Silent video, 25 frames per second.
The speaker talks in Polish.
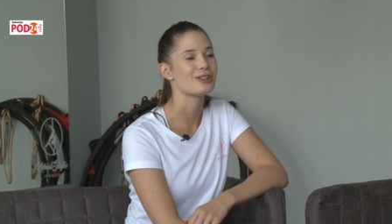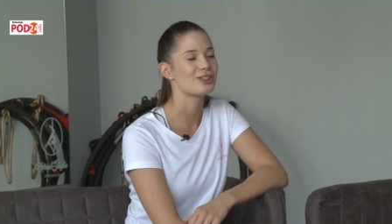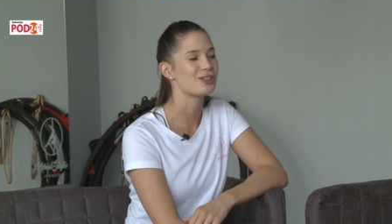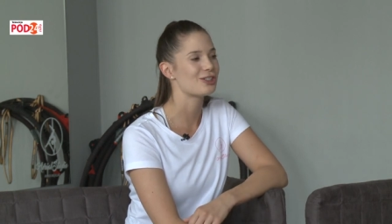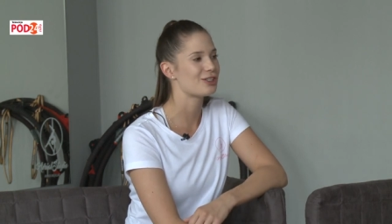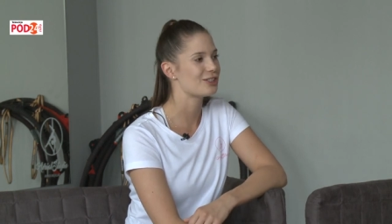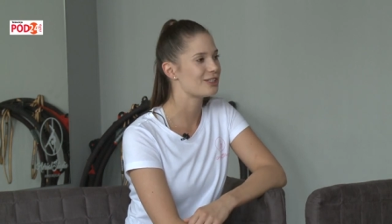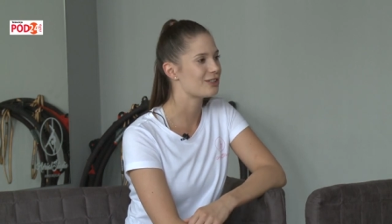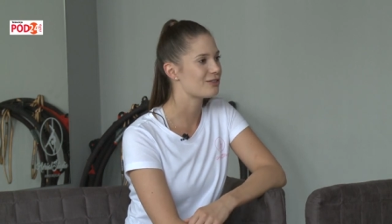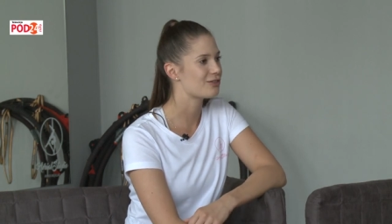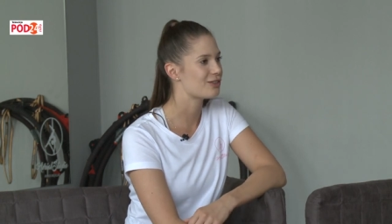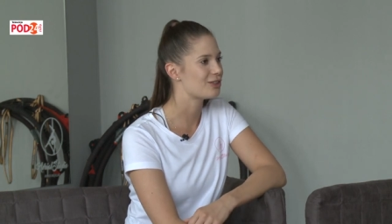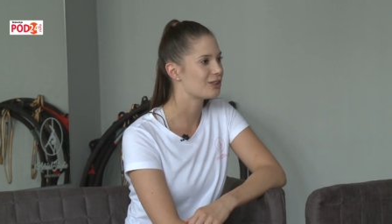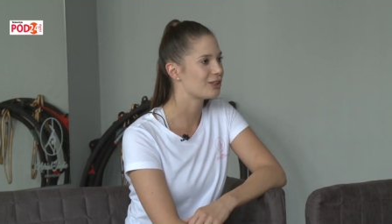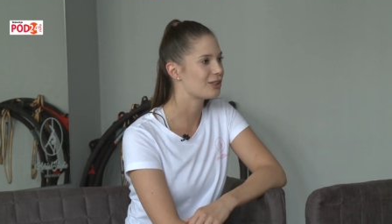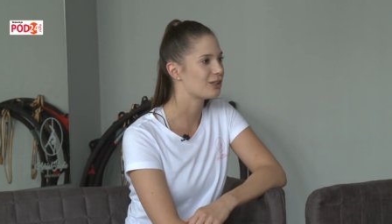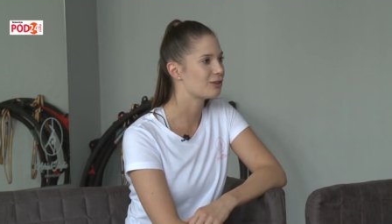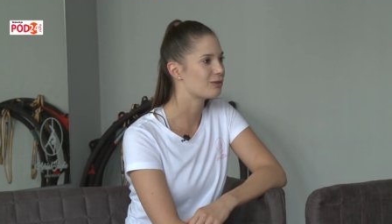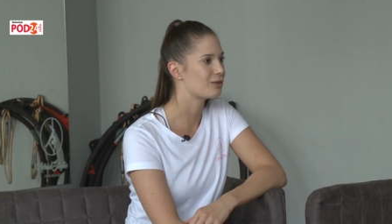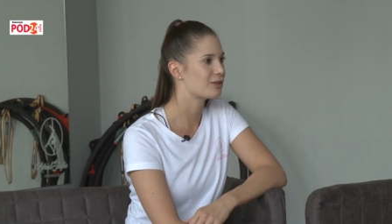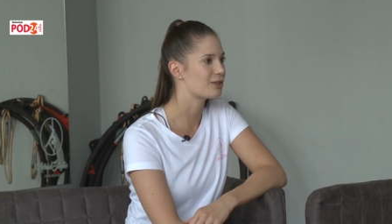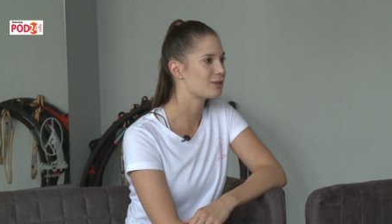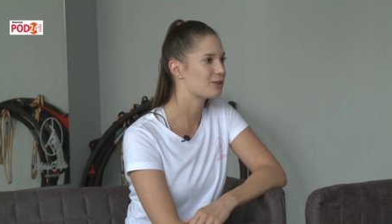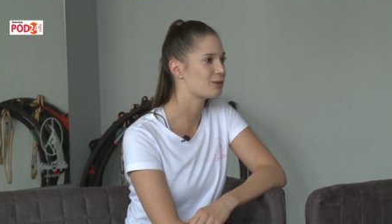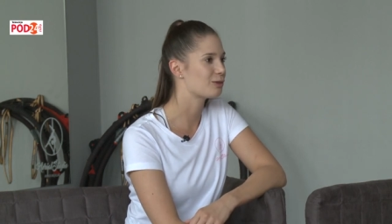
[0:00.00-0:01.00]
trzy
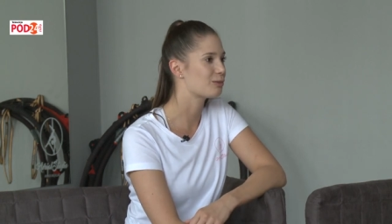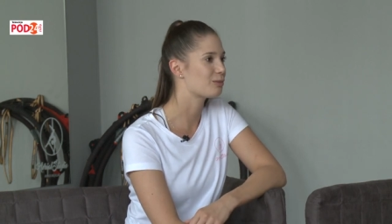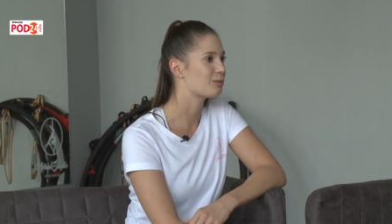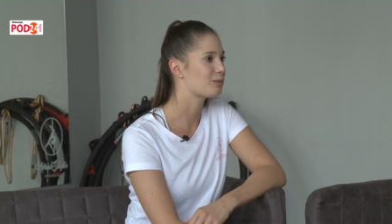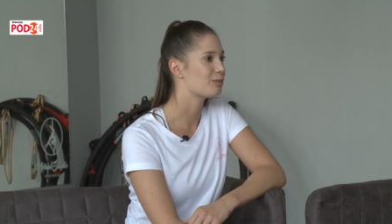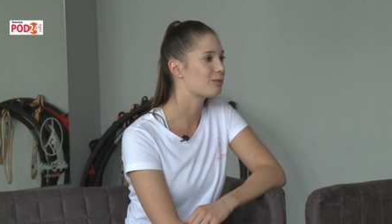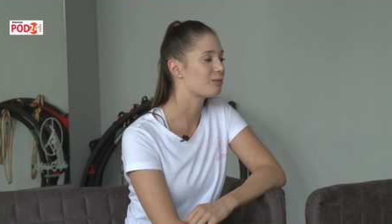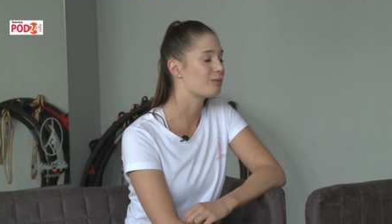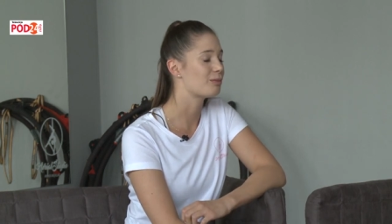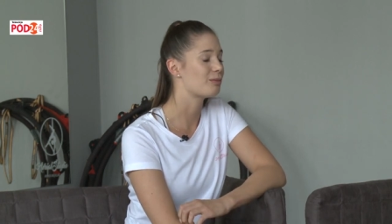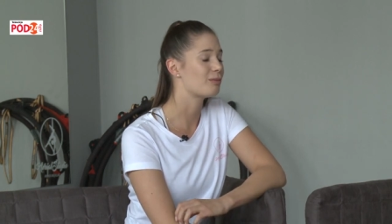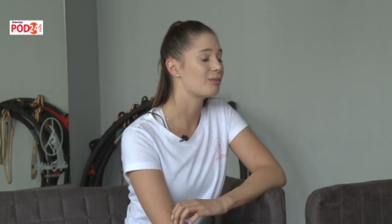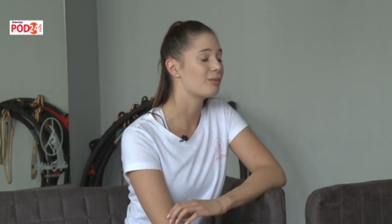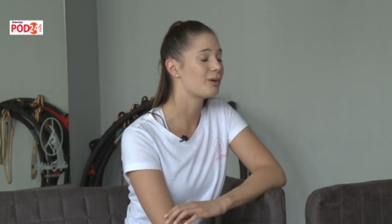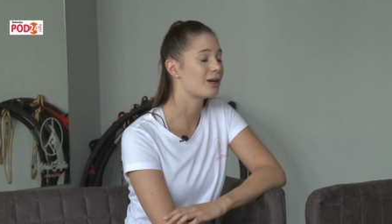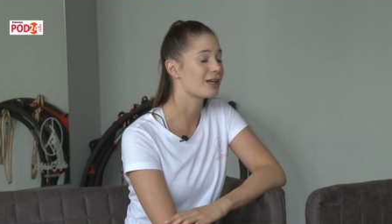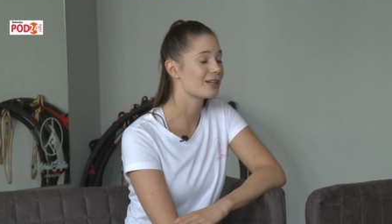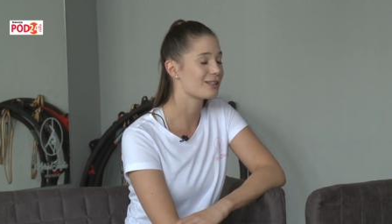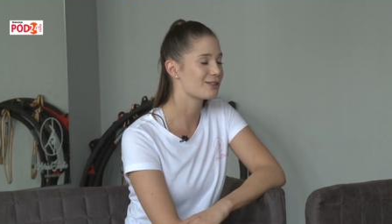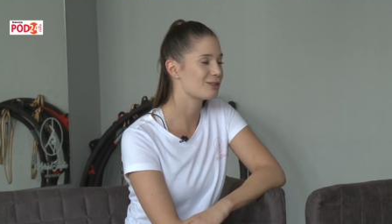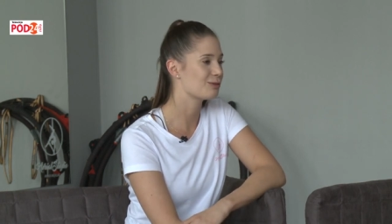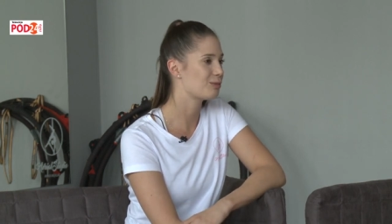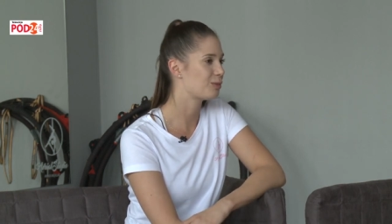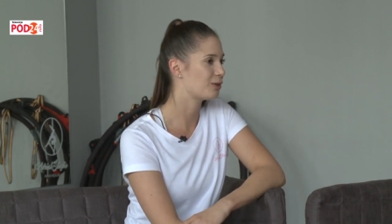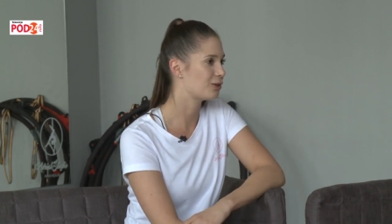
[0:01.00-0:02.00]
dziewczynki, które są
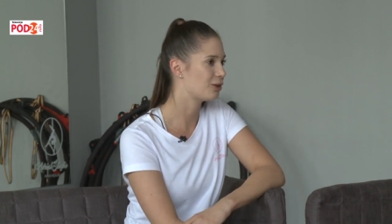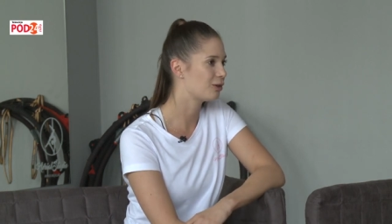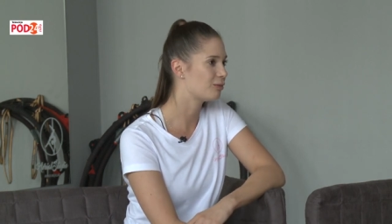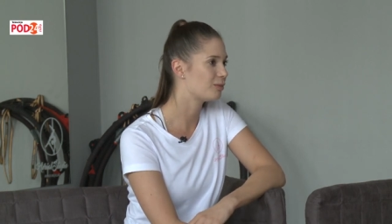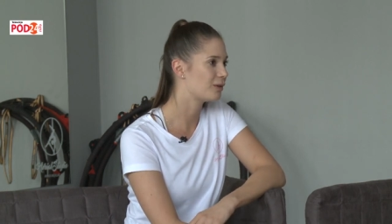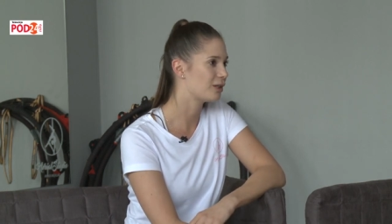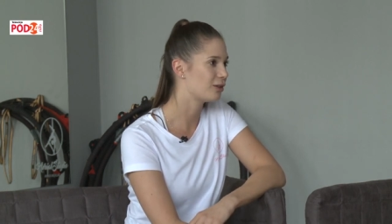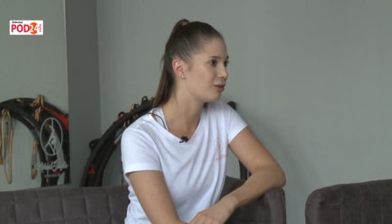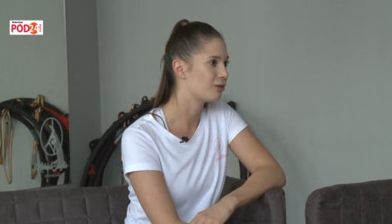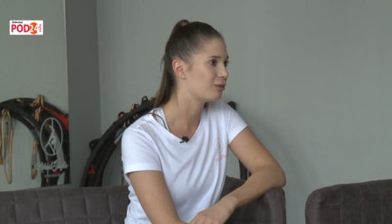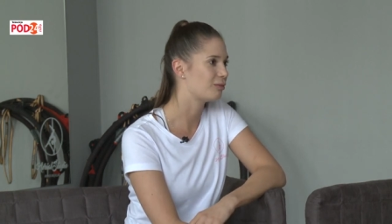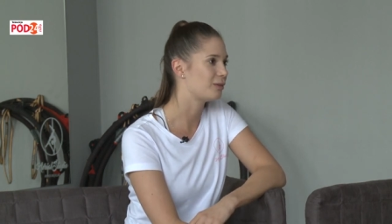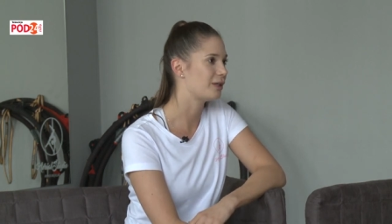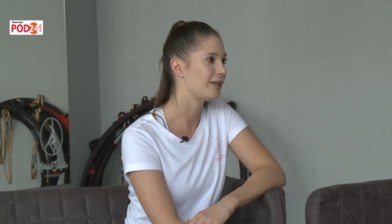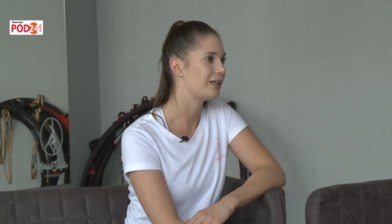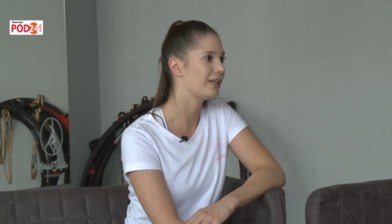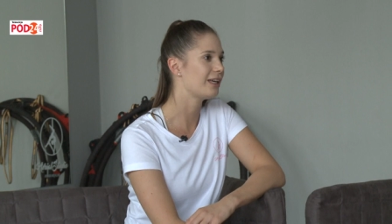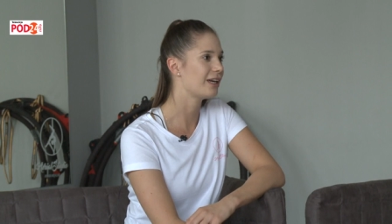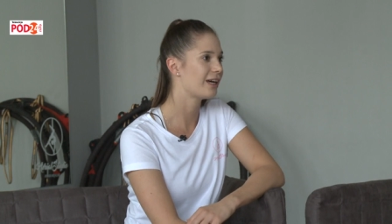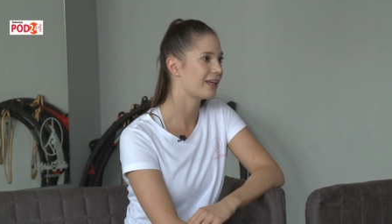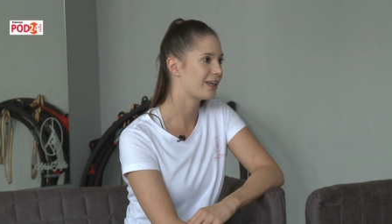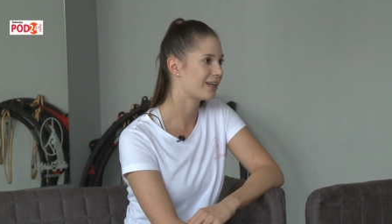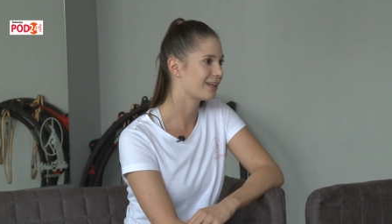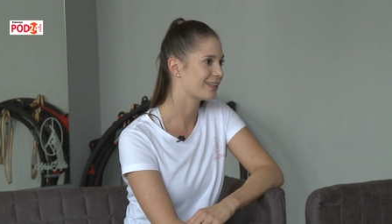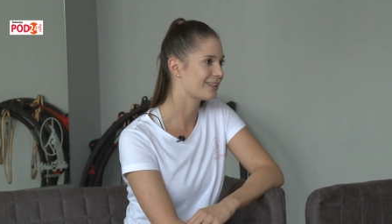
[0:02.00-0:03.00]
bardzo podobne do mnie
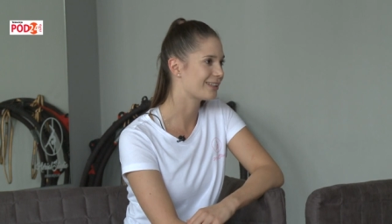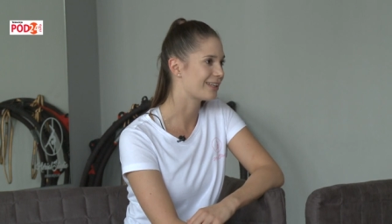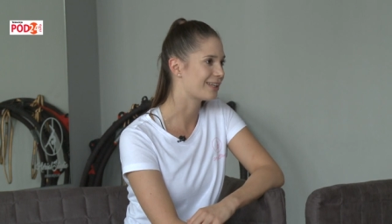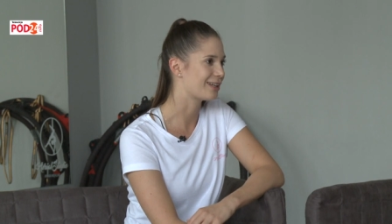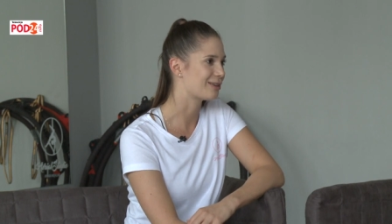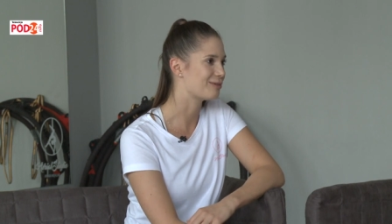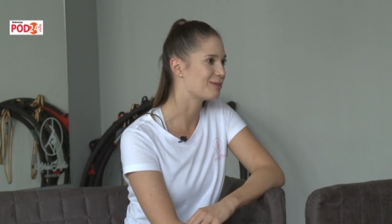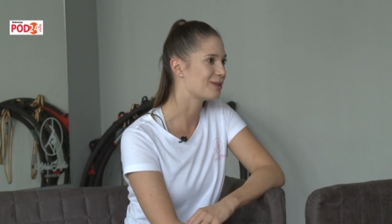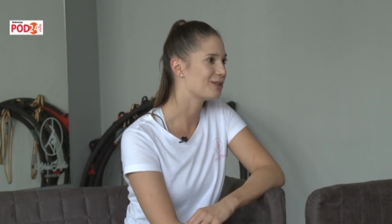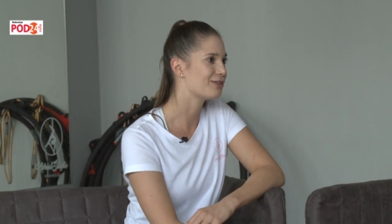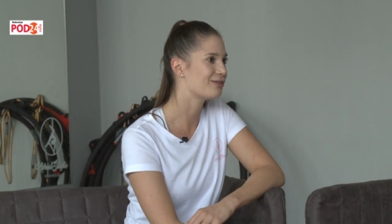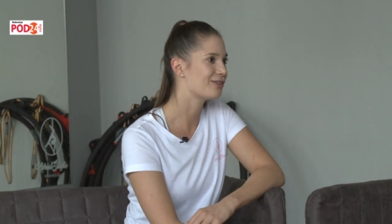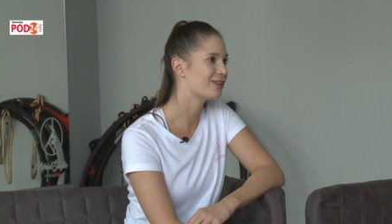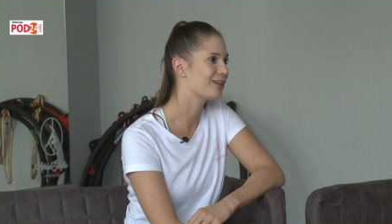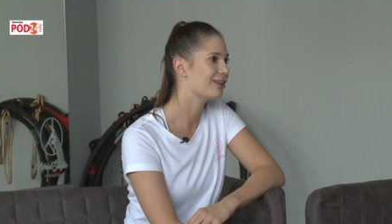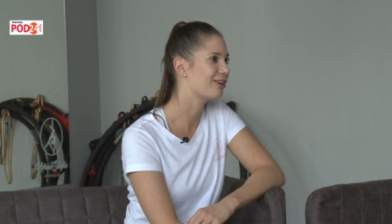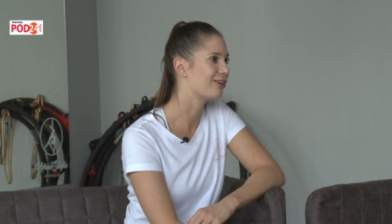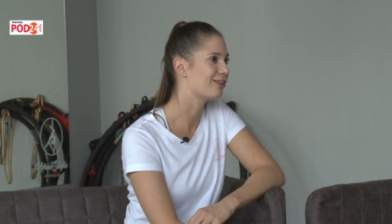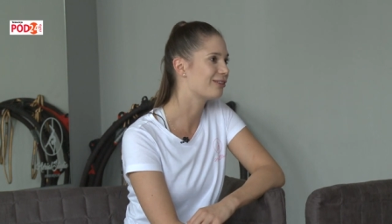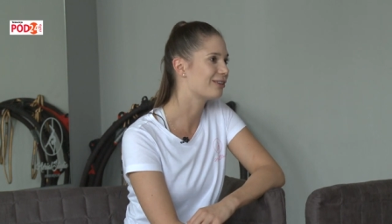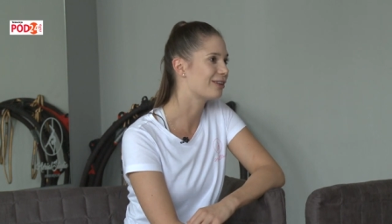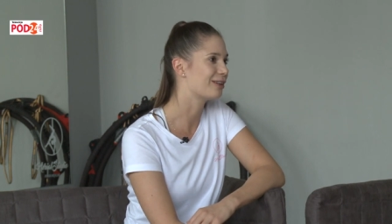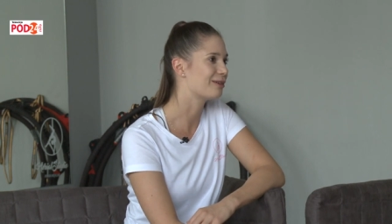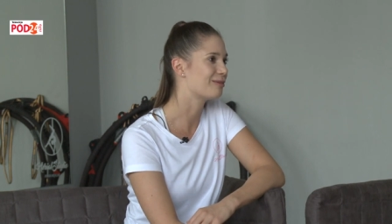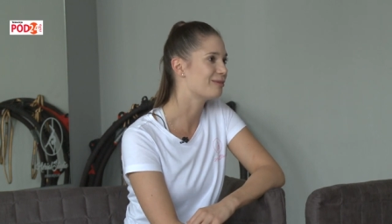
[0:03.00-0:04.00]
i charakterem, i
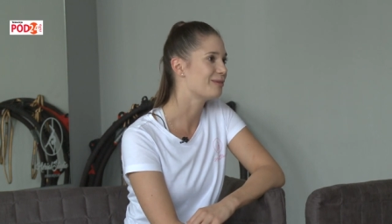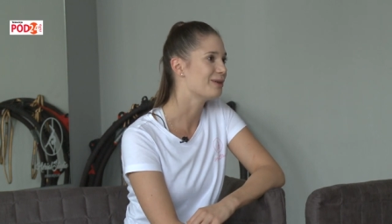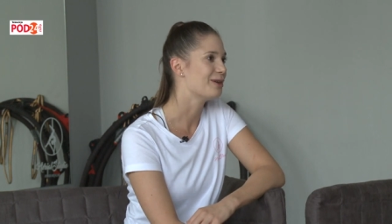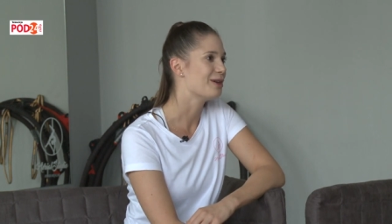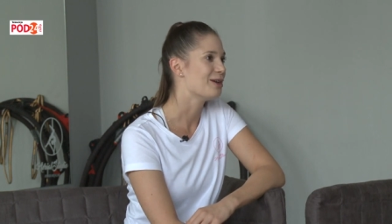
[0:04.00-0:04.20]
wyglądem.